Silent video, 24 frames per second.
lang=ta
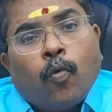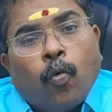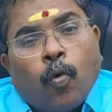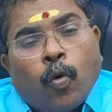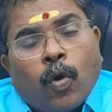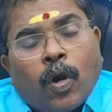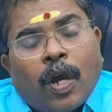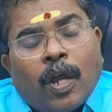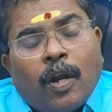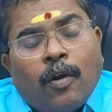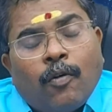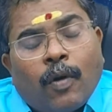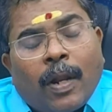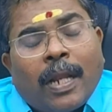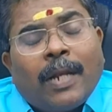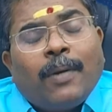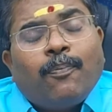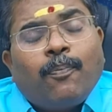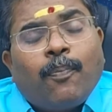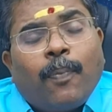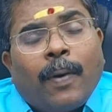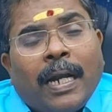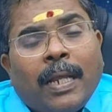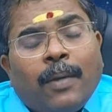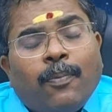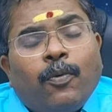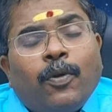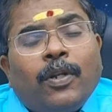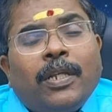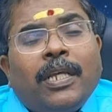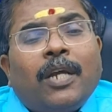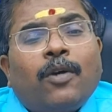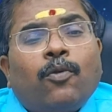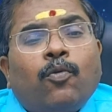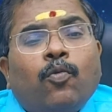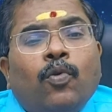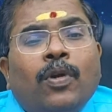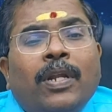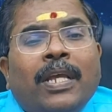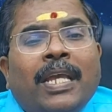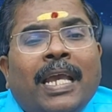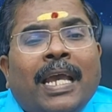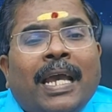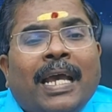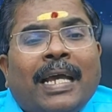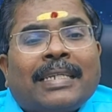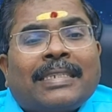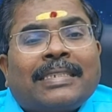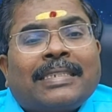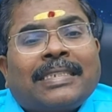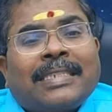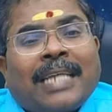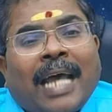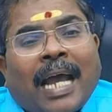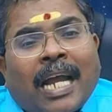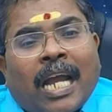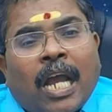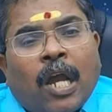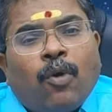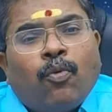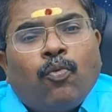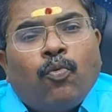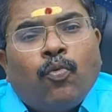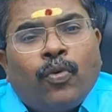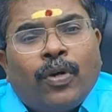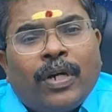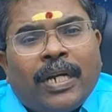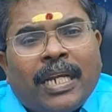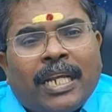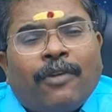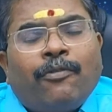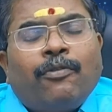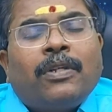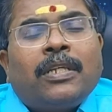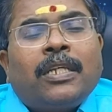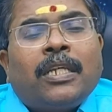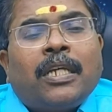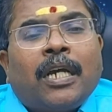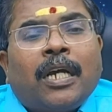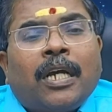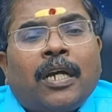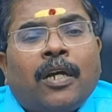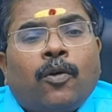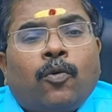உங்களுடன் பணிபுரியக்கூடிய சக ஊழியருடைய